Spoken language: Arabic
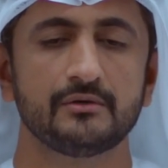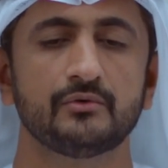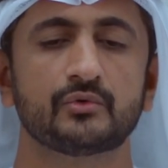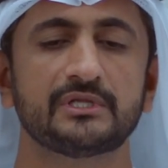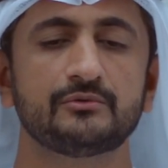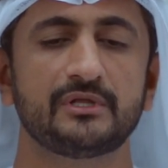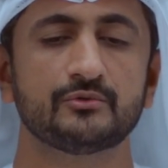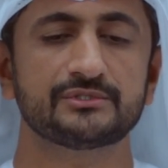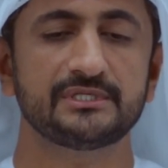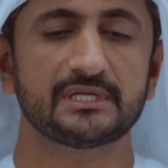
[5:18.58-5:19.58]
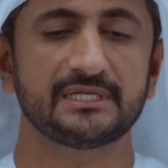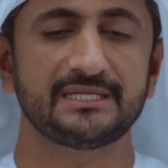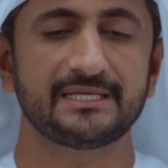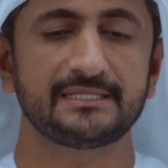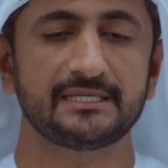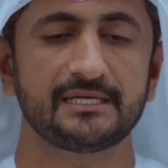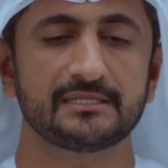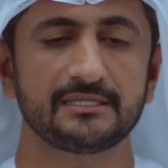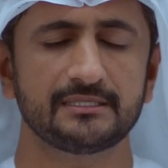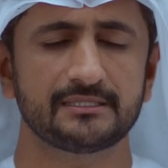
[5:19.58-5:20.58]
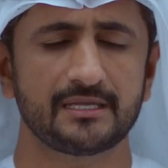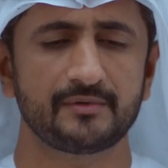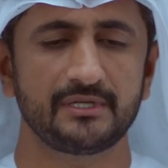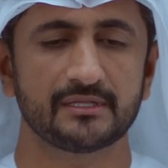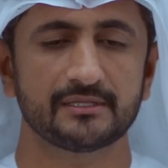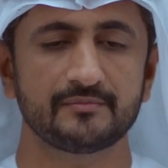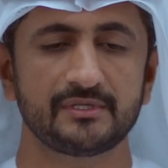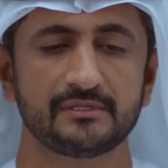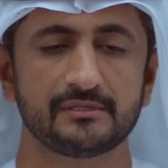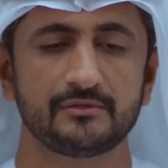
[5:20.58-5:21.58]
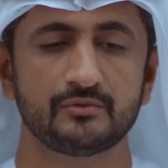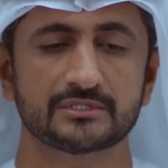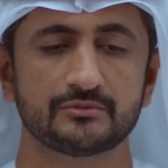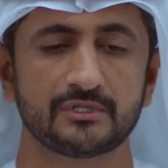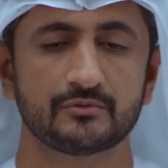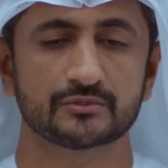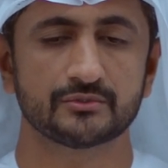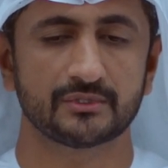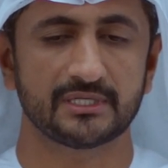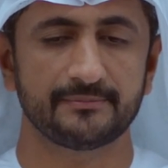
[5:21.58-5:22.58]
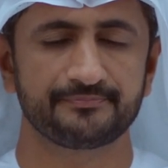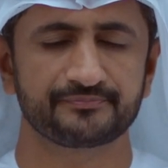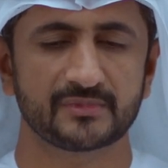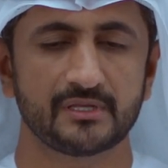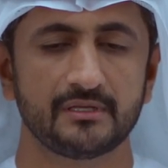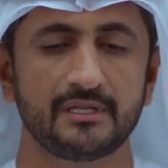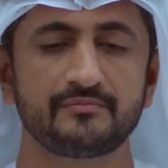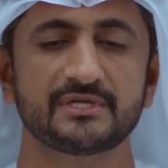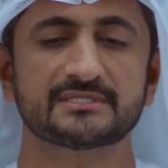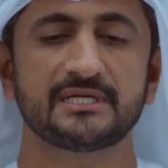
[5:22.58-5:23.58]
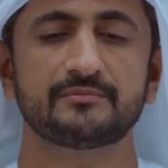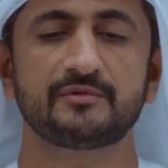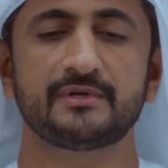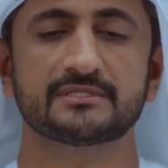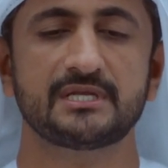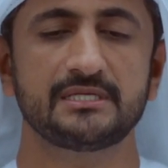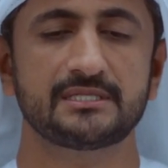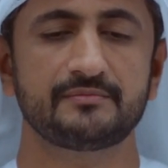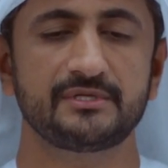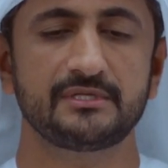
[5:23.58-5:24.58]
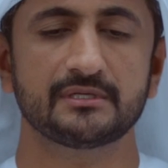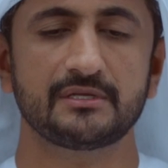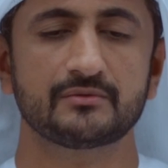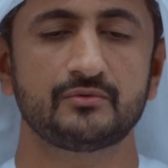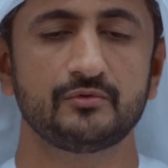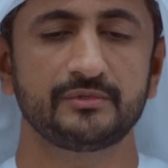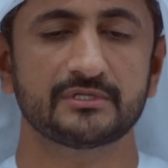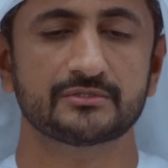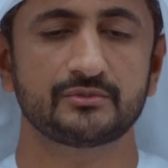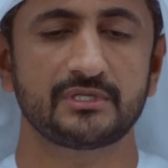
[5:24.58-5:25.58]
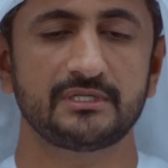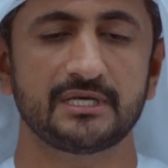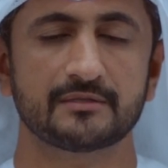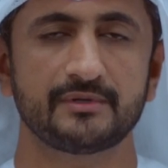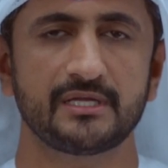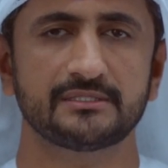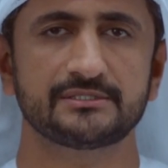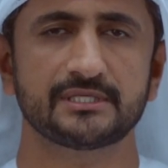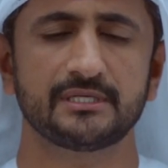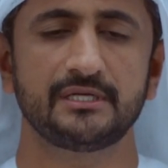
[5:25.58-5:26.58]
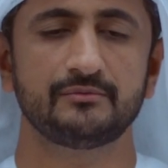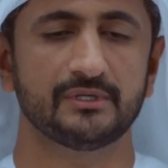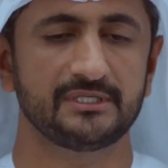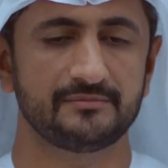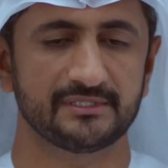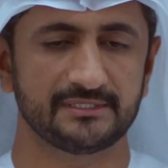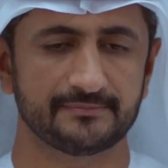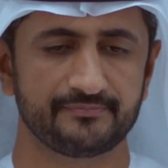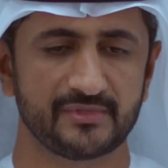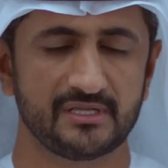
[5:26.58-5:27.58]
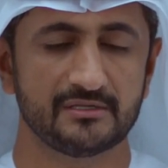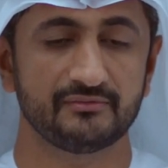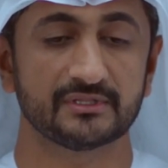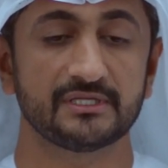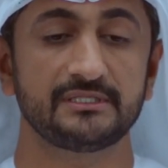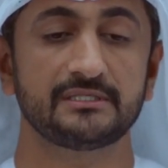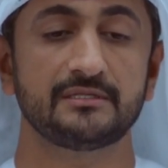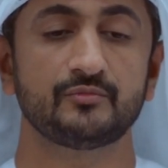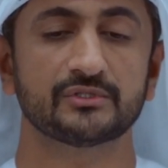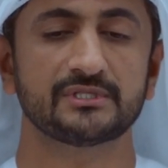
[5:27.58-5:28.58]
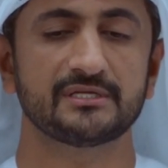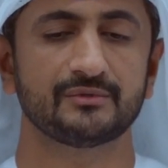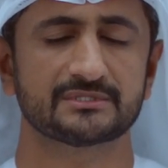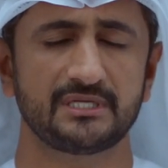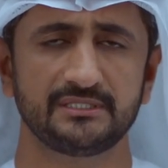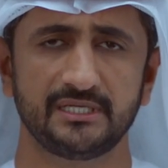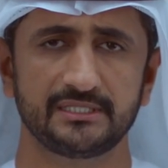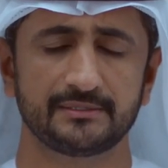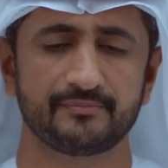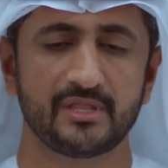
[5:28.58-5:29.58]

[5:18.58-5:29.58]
أريد أن أشير إلى أن هذا الكتاب العظيم الذي هو سنن الصغرى لم يسعد بما سعد به غيره من السنن الأربعة شرحا وخدمة فضلا عن الموطأ والصحيحين